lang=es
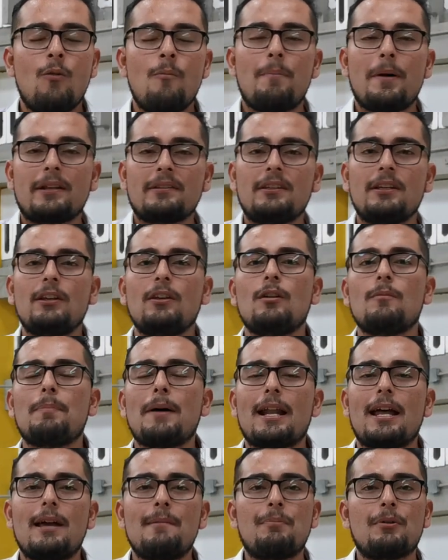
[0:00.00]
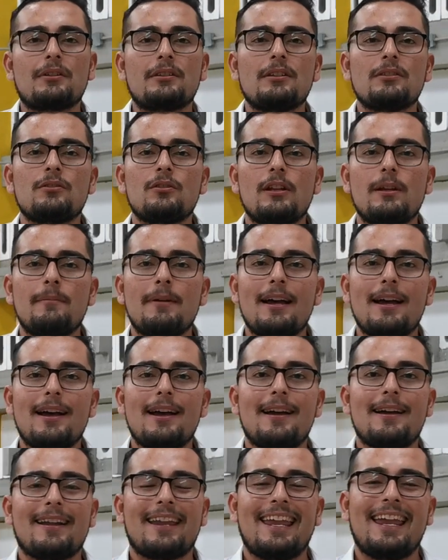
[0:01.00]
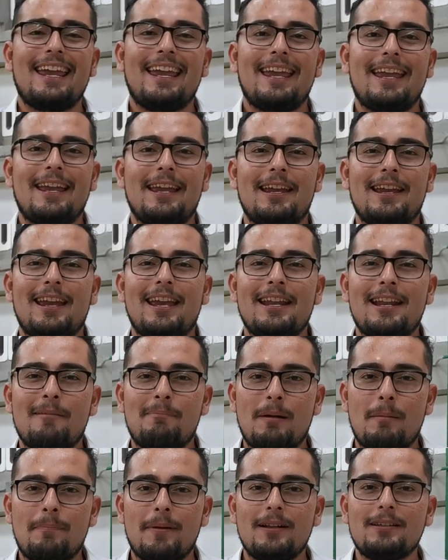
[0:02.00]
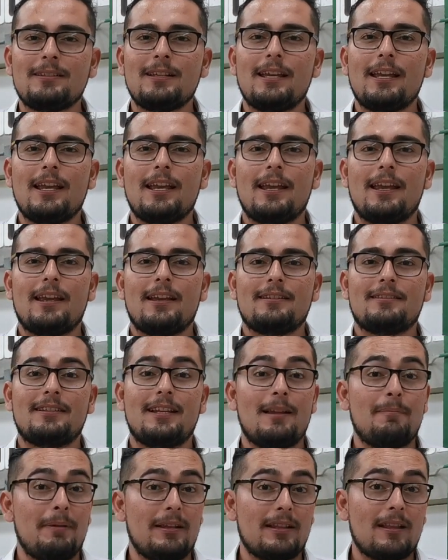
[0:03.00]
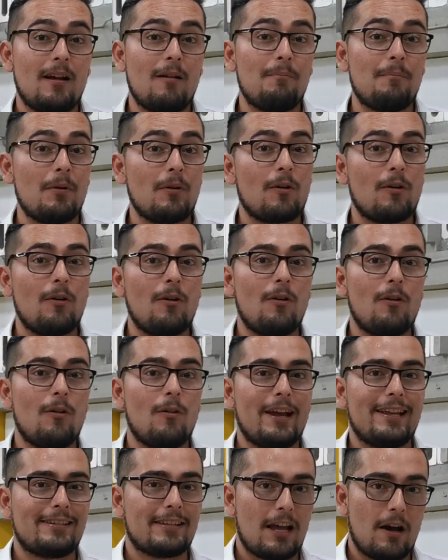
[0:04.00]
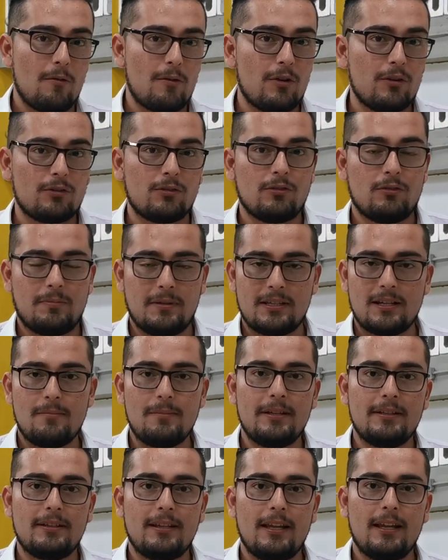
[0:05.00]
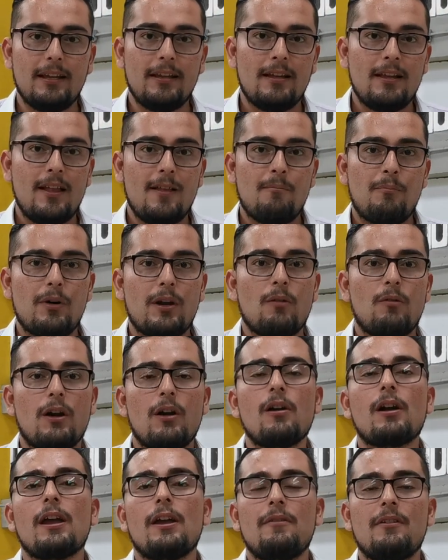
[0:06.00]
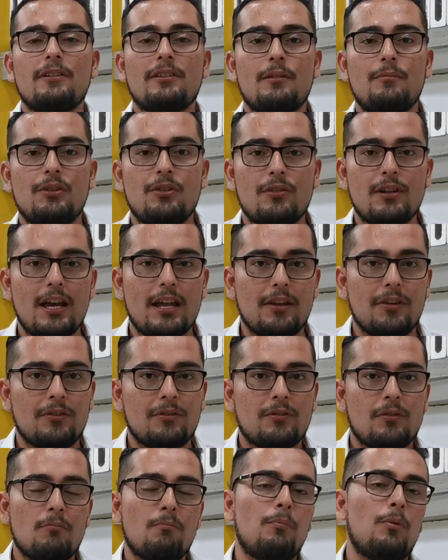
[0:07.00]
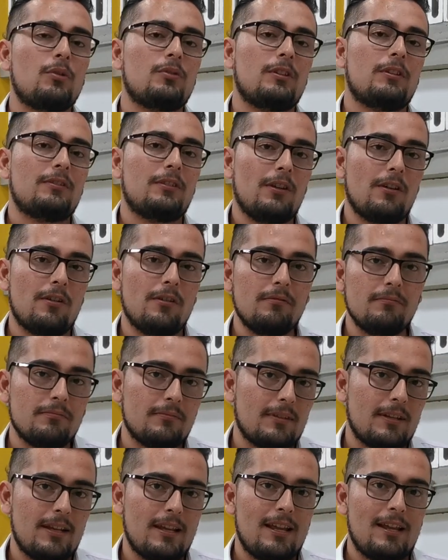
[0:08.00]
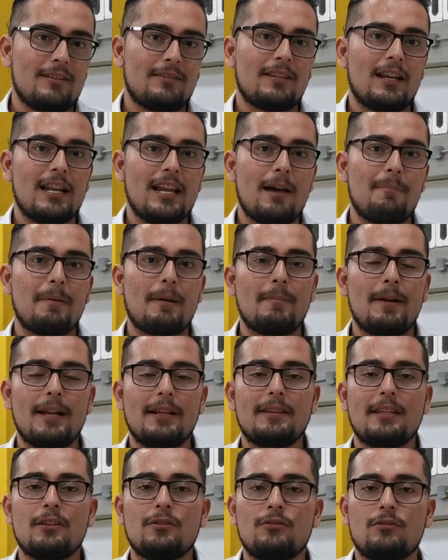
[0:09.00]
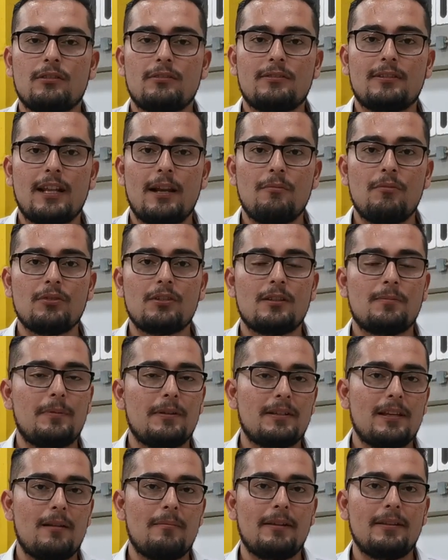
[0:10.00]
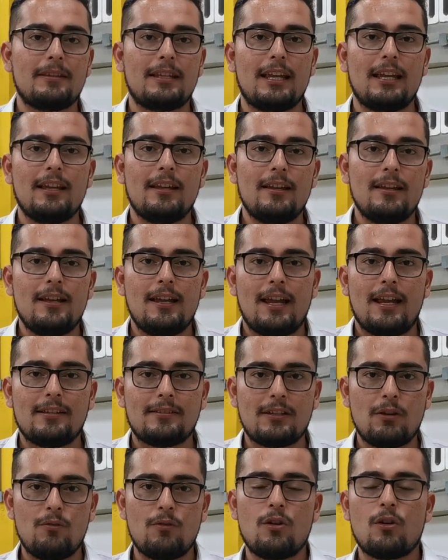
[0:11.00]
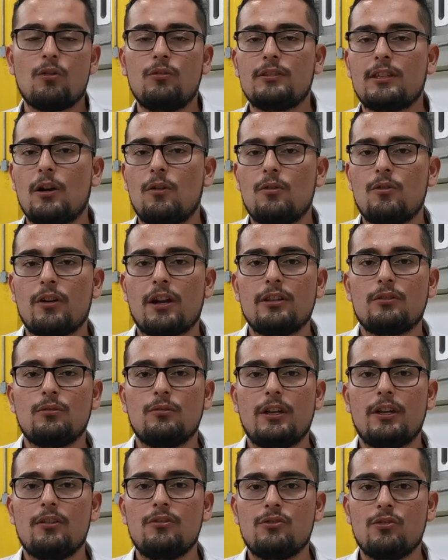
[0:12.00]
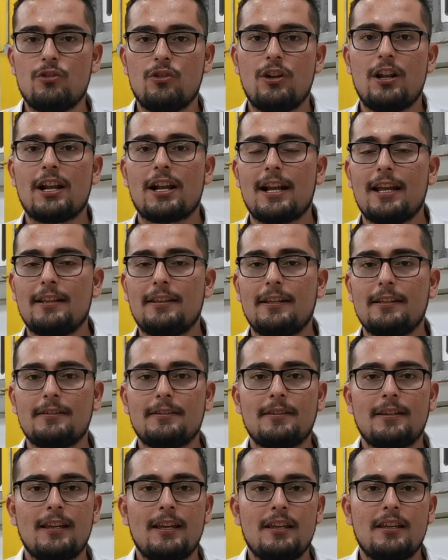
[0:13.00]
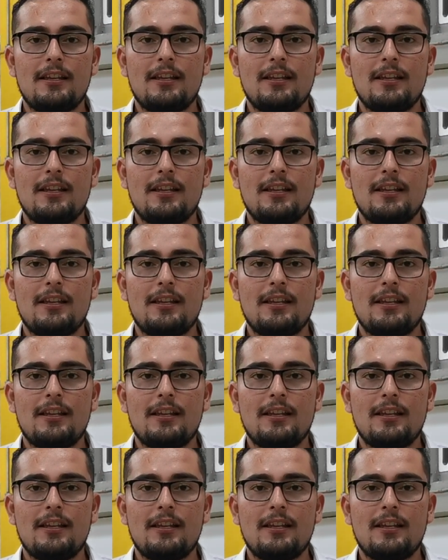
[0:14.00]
Un partido para Deportes Tolima que en el papel se, le pintaba un poco escabroso, especialmente por el juego que vino a ser Millonarios. Posesión, salida permanente a sus extremos, especialmente ese uno contra uno que tuvieron Junior Hernández